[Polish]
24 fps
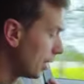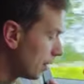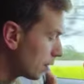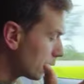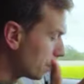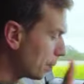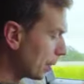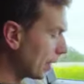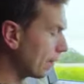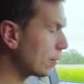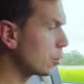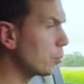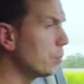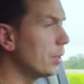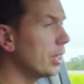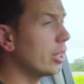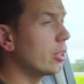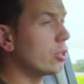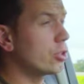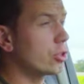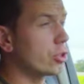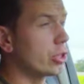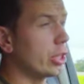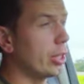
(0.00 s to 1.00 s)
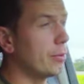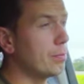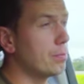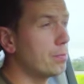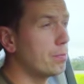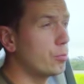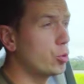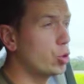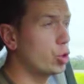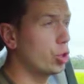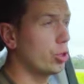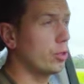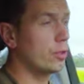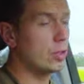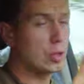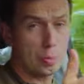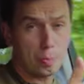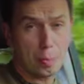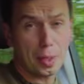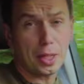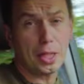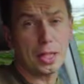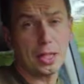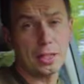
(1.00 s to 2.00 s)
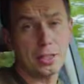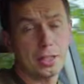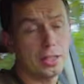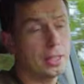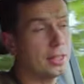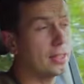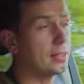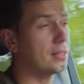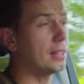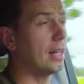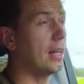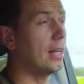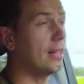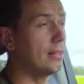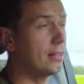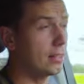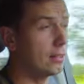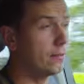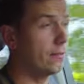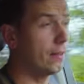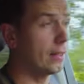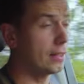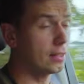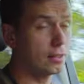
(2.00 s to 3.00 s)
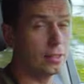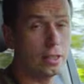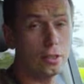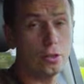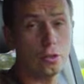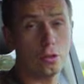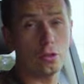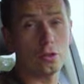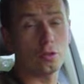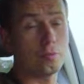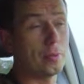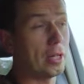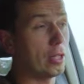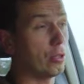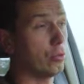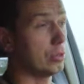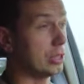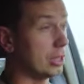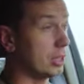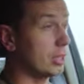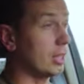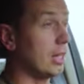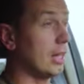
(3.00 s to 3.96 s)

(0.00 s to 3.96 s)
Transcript: Sprawdźmy jeszcze, czy spalanie jest adekwatne do rozmiaru i